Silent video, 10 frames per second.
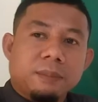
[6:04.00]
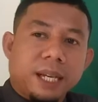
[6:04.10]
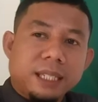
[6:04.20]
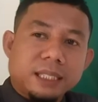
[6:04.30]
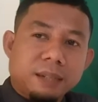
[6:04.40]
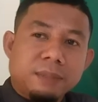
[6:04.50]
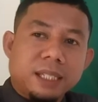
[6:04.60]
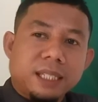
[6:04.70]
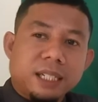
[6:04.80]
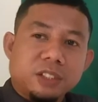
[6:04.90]
Baik,
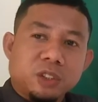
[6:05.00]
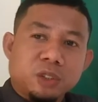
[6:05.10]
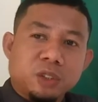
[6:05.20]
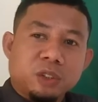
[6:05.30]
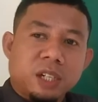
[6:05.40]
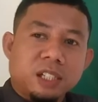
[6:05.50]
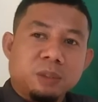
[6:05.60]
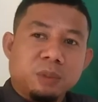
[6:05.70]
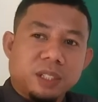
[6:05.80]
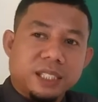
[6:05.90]
sama dengan contoh soal
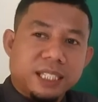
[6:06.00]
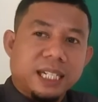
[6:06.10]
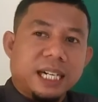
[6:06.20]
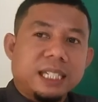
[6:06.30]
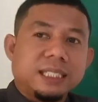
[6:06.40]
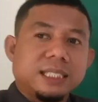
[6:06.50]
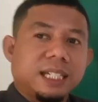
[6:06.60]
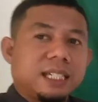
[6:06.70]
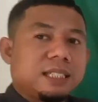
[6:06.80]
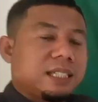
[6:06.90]
nomor 3
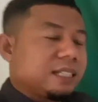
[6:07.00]
ya.